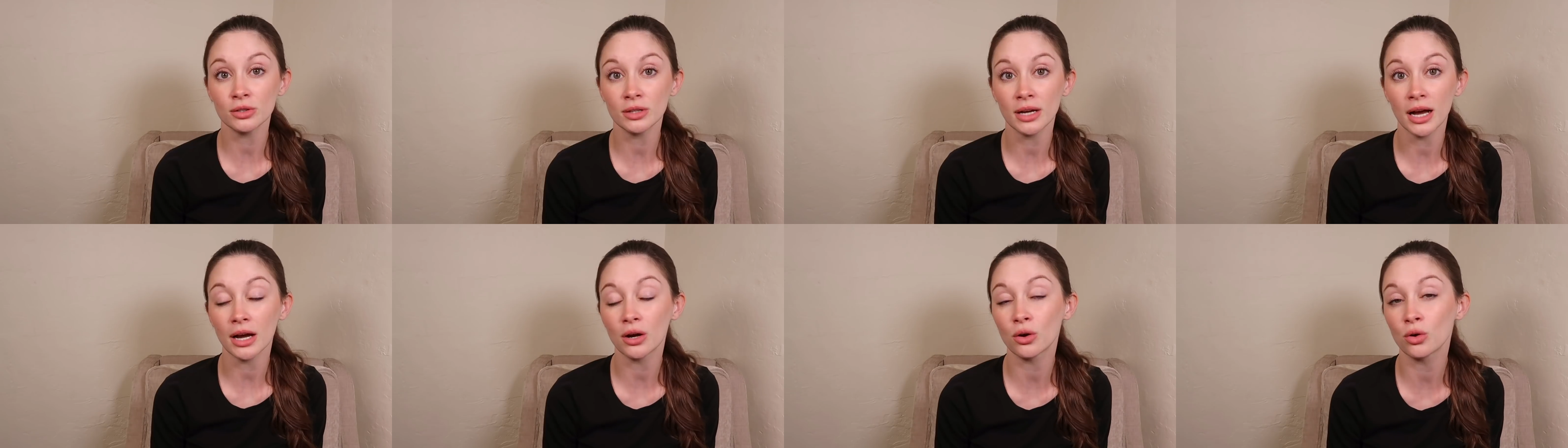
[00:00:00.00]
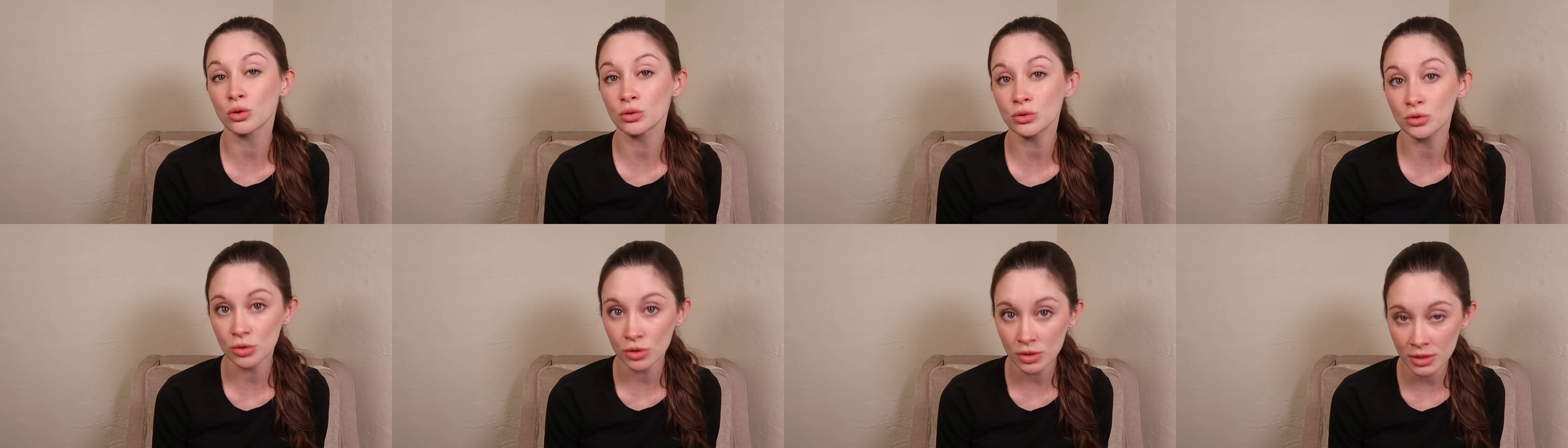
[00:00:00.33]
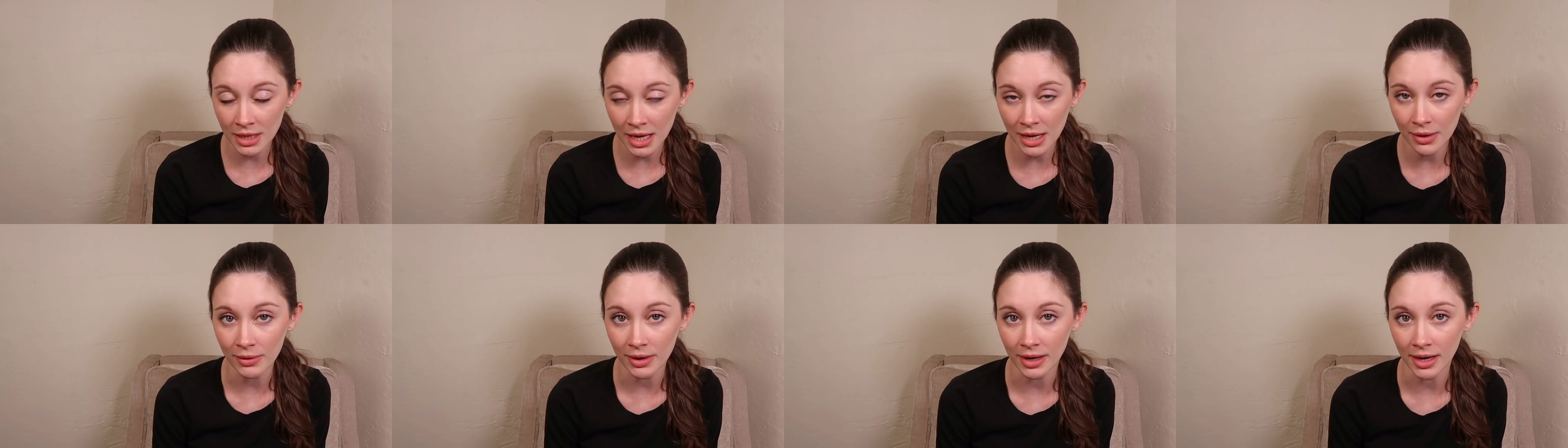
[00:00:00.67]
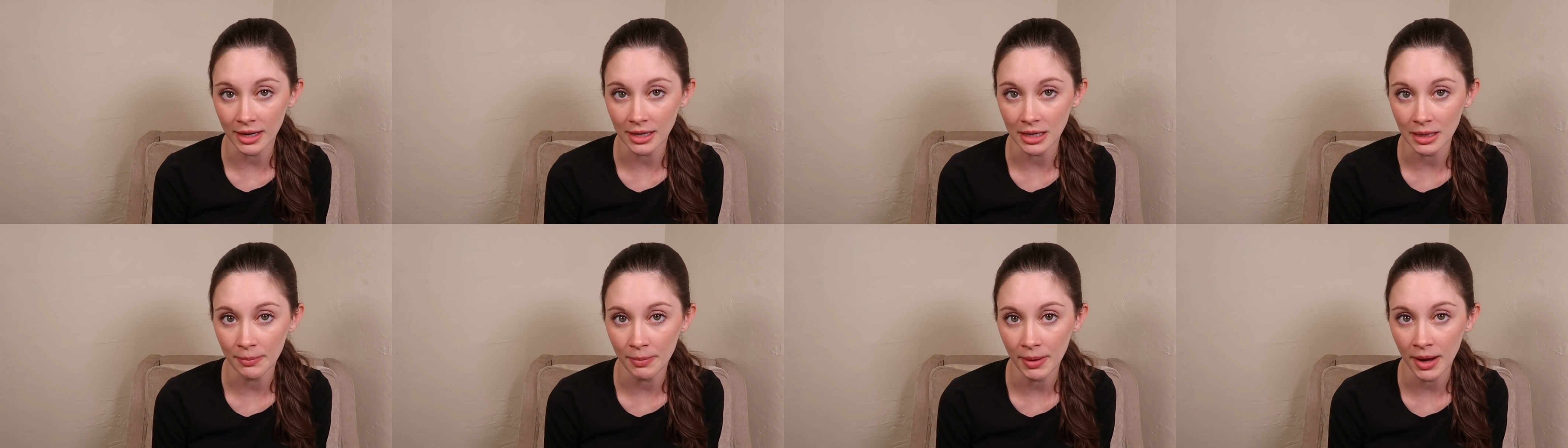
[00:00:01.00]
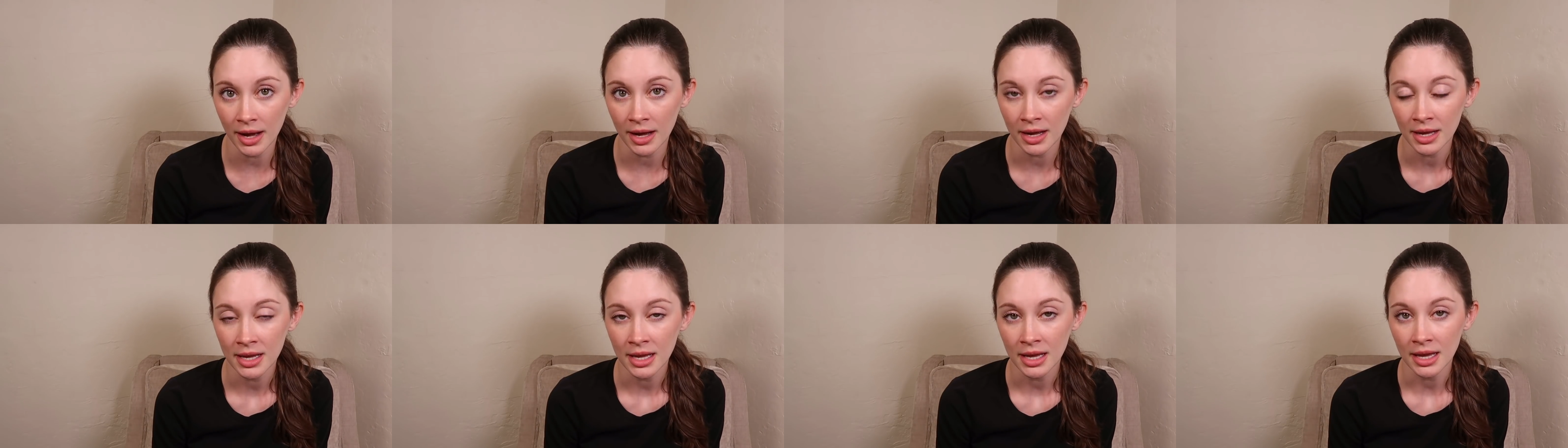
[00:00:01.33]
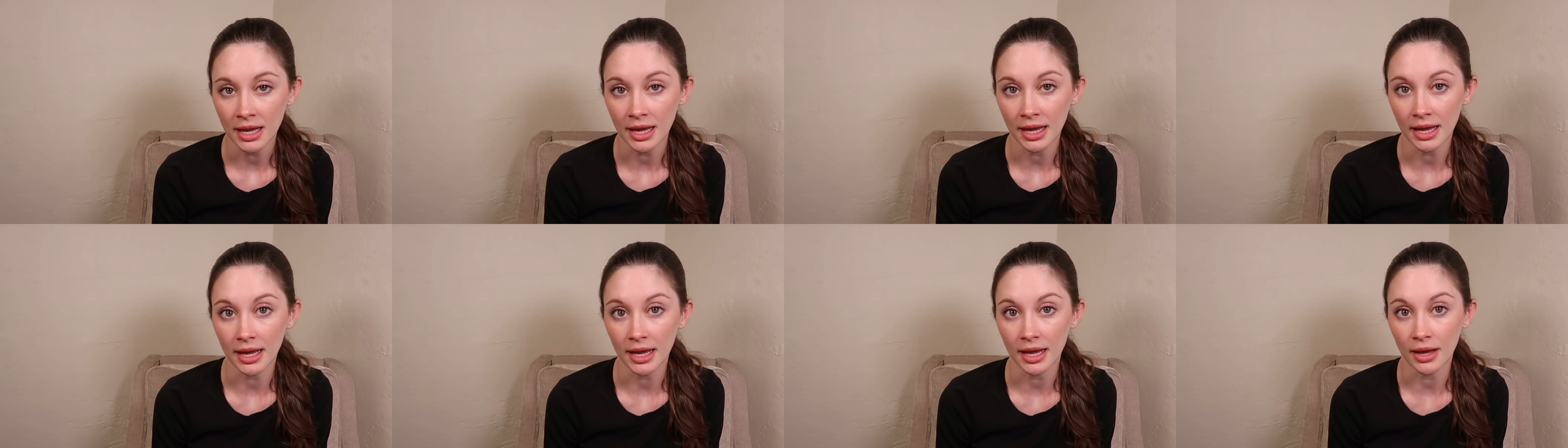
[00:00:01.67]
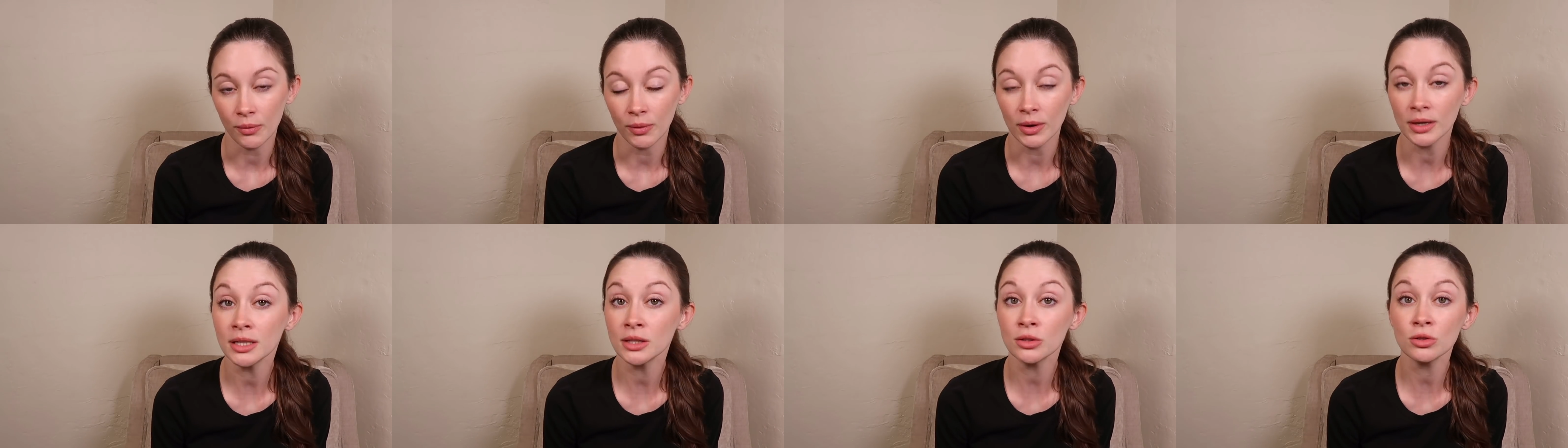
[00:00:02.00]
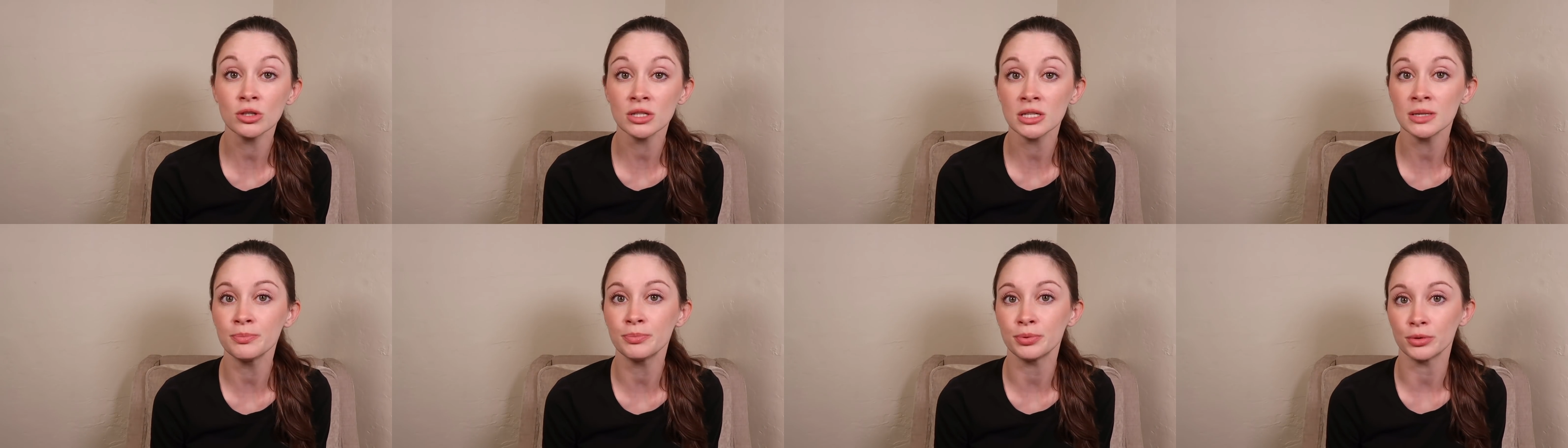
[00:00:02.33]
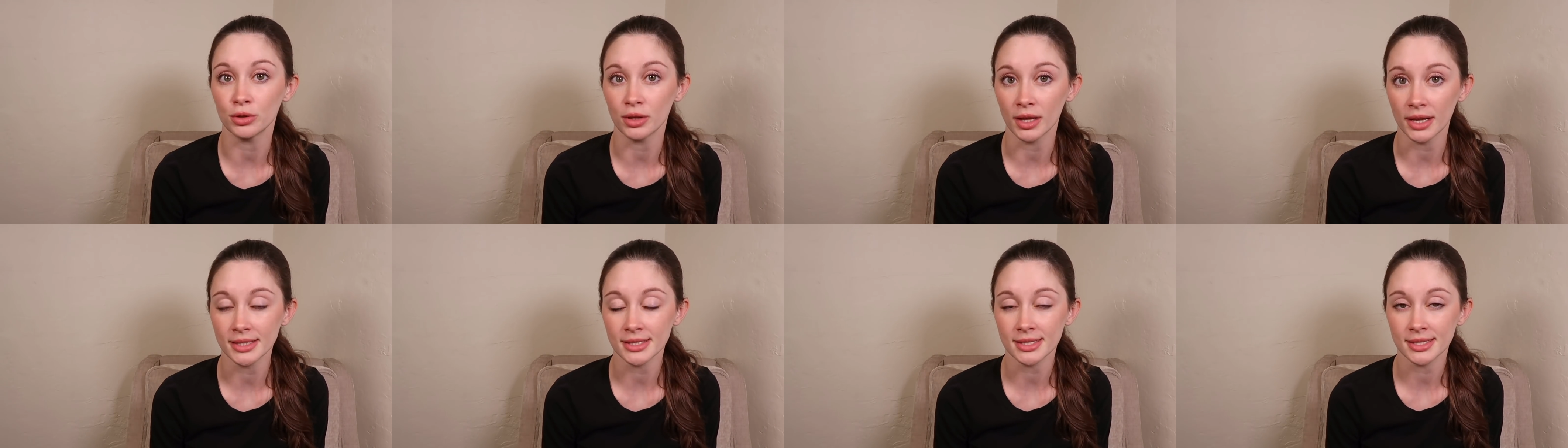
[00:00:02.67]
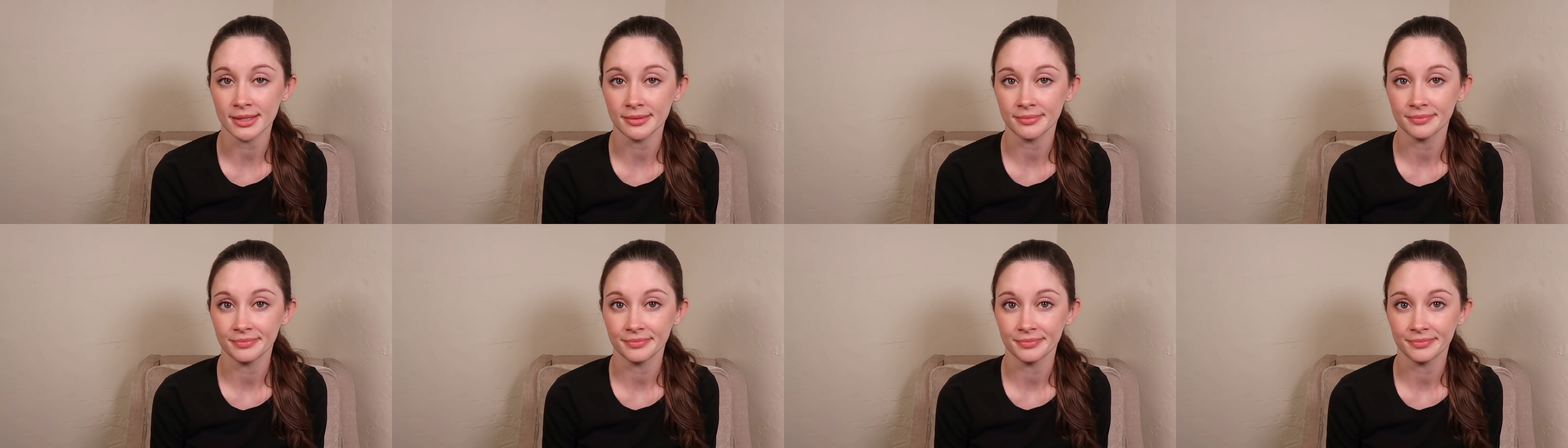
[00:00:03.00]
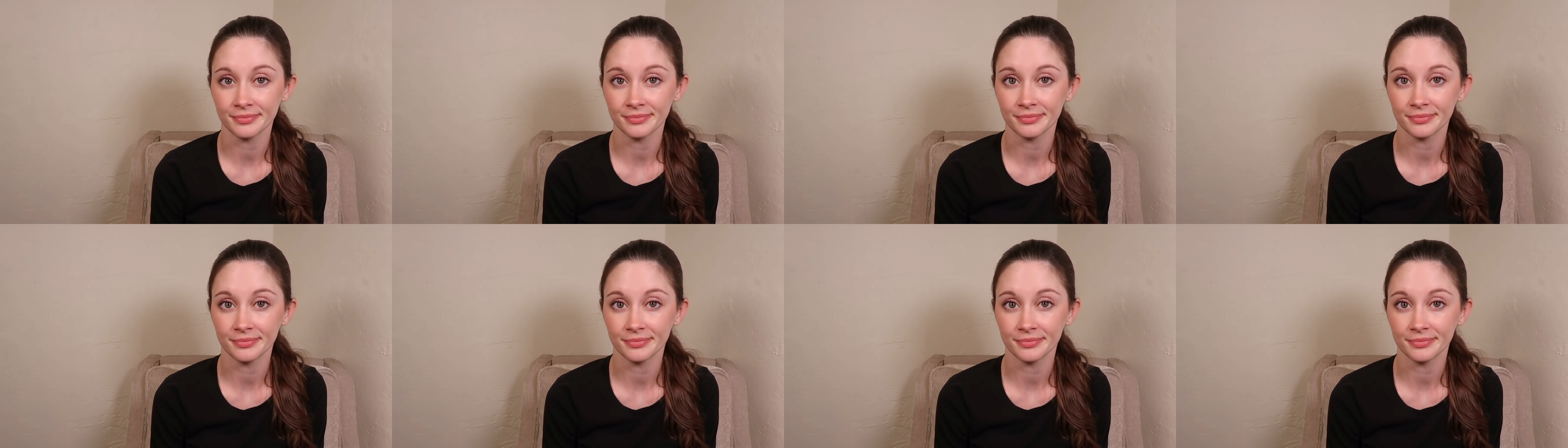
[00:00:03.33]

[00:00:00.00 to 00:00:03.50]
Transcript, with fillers: すが、コツさえわかれば、えー、割とシンプルです。